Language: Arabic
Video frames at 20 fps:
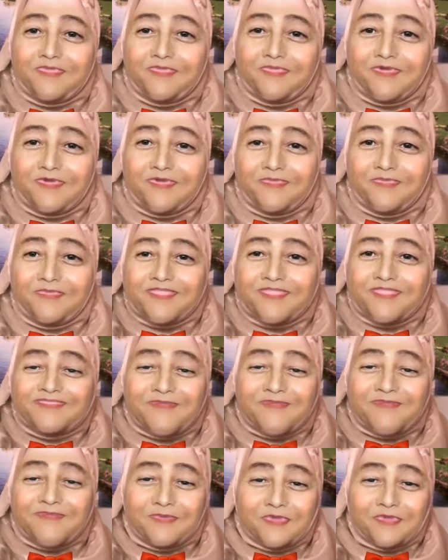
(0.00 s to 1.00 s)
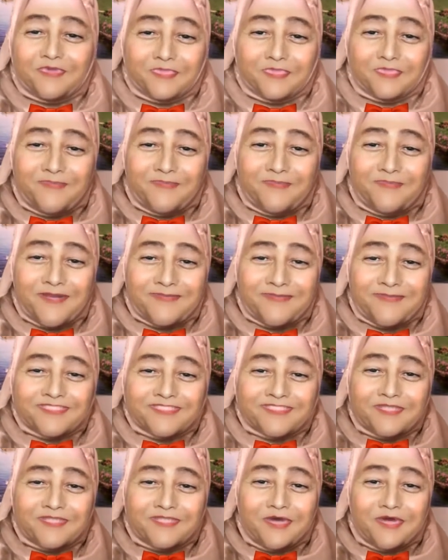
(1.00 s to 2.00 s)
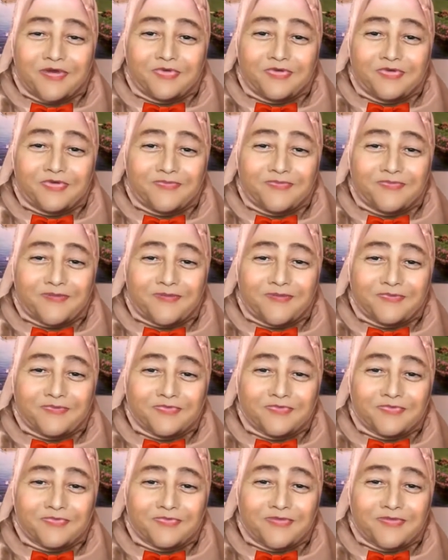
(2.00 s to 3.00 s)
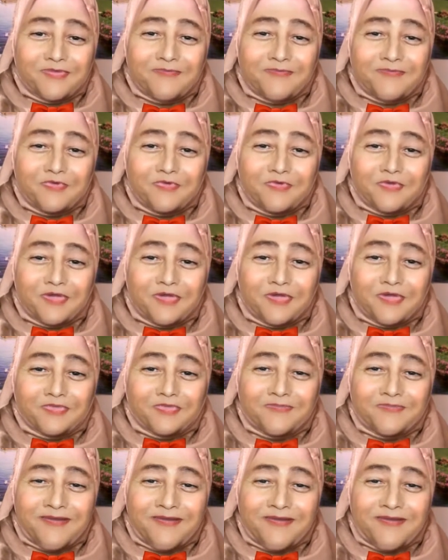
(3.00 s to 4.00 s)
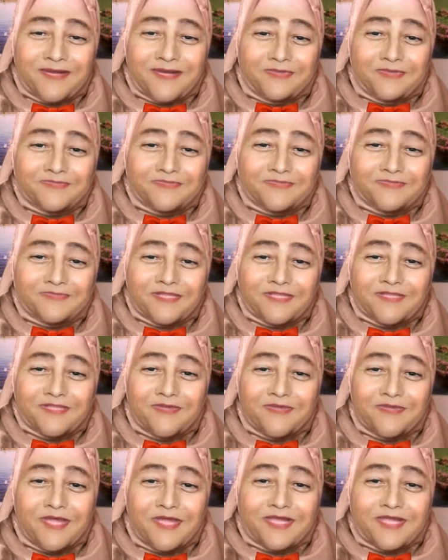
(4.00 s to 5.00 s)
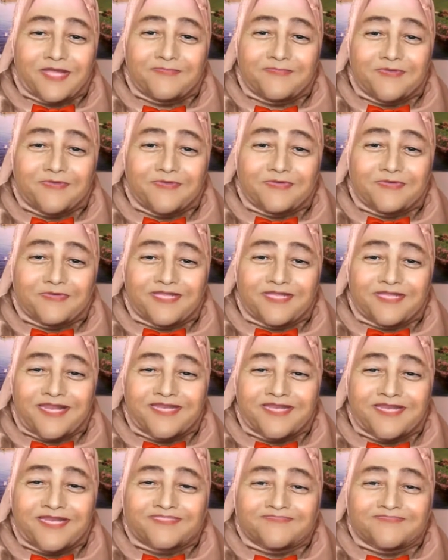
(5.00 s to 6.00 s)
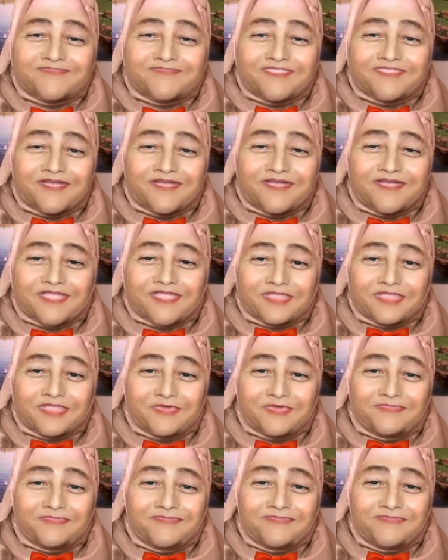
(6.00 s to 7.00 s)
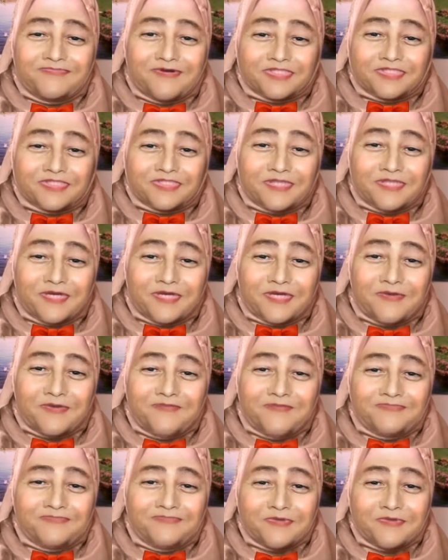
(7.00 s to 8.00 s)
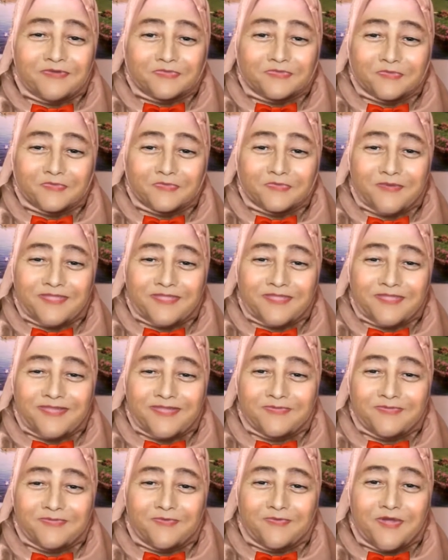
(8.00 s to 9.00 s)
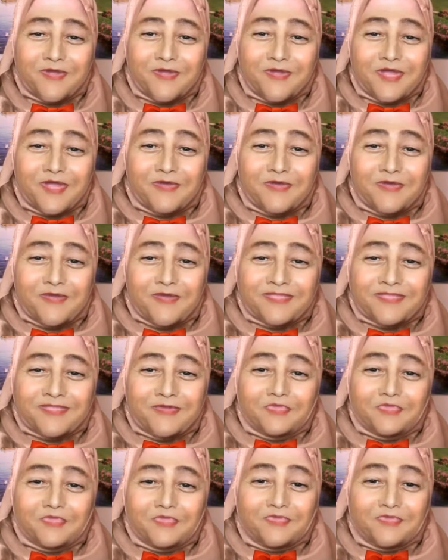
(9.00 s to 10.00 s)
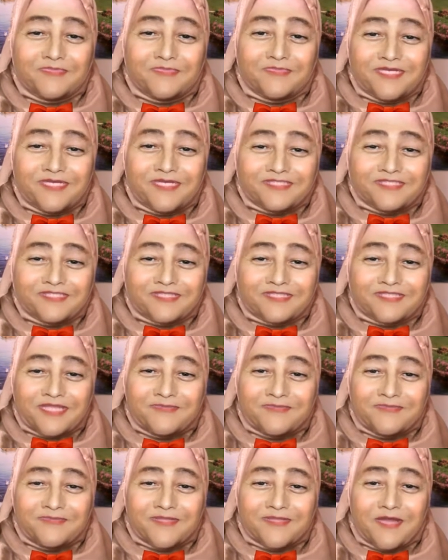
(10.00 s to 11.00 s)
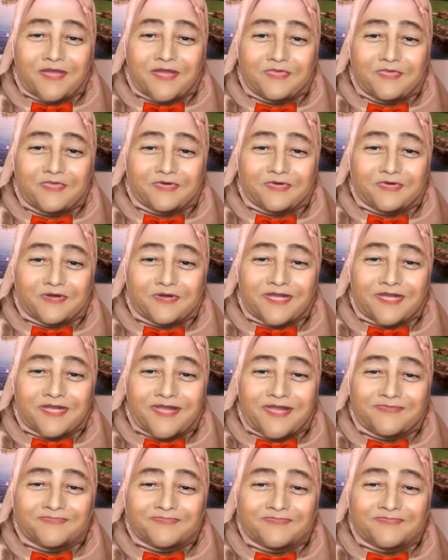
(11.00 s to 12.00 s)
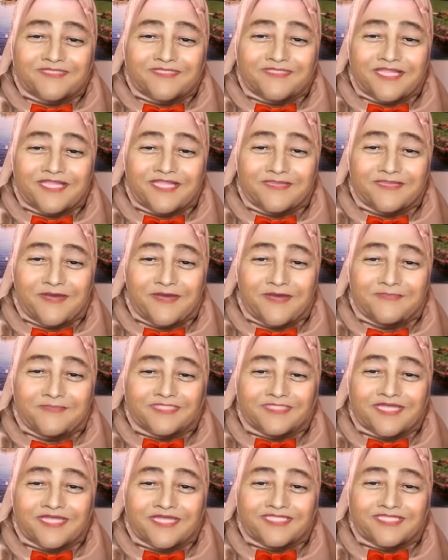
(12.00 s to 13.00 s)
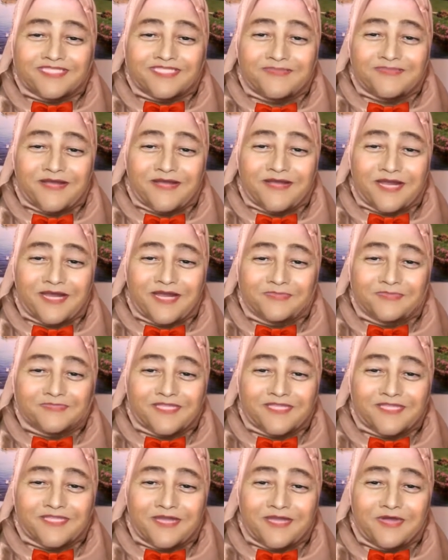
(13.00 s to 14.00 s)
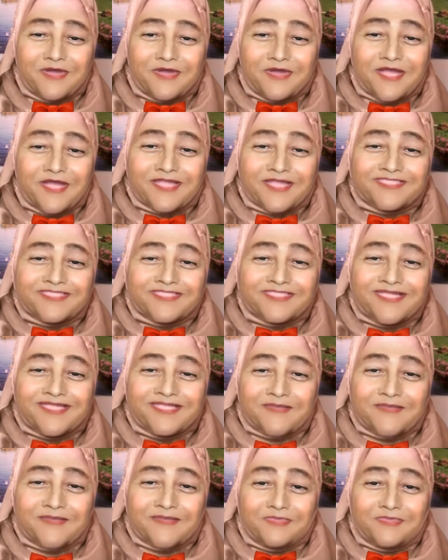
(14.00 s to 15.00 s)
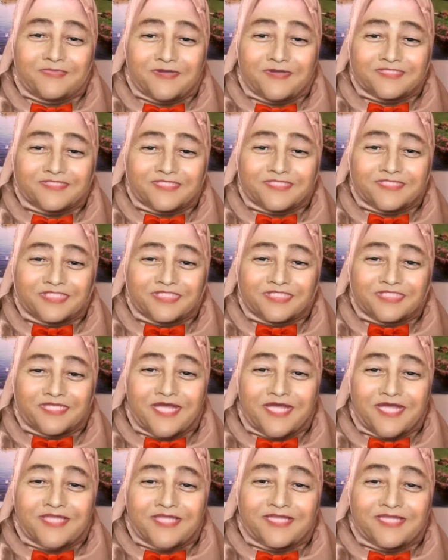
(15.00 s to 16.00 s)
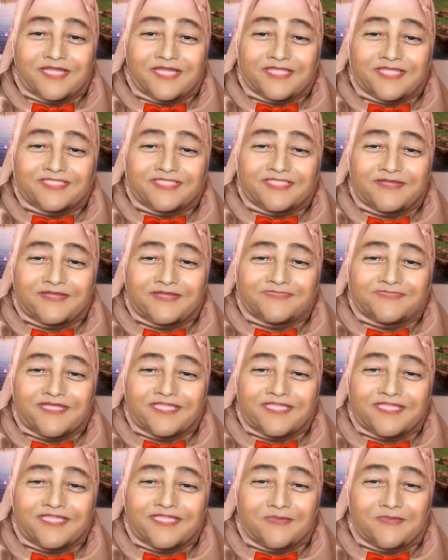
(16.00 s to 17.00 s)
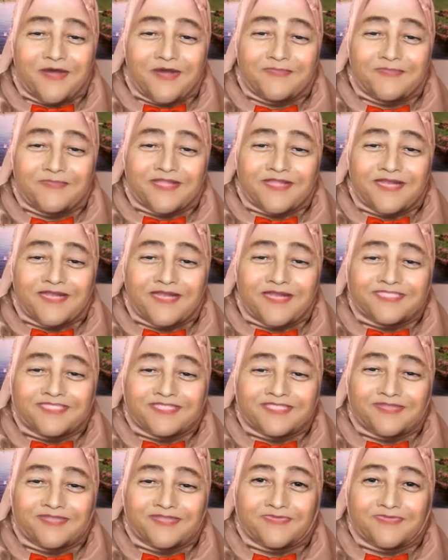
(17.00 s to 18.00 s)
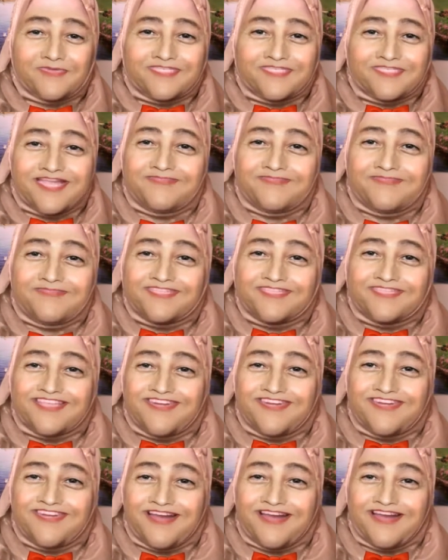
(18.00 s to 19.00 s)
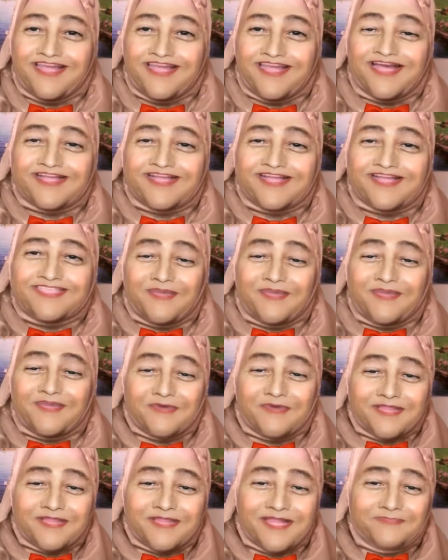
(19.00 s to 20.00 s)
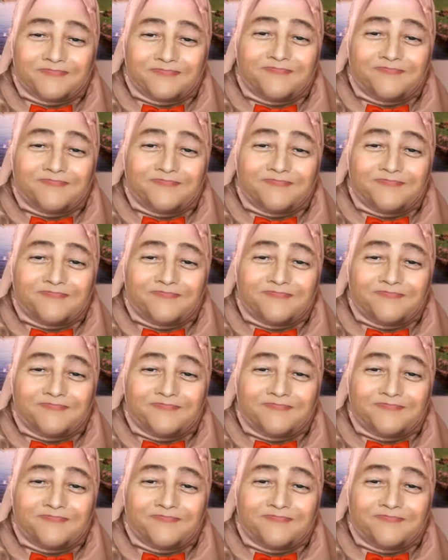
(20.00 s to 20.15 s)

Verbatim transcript: انهم لازم يعبدوا ربنا بس وانهم يعبدوا ويعملوا الخير وتبقى اخلاقهم طيب كان بيقول كده للناس في السر عشان الكفار الاشرار لو عرفوا يؤذوه وهيضايقوه وهيضايقوا المؤمنين الطيبين اول راجل امن بسيدنا محمد يعني سمع كلامه وصدقه كان سيدنا ابو بكر الصديق ده كان صاحب سيدنا محمد عليه الصلاه والسلام ما تصلوا عليه كان صاحبه جدا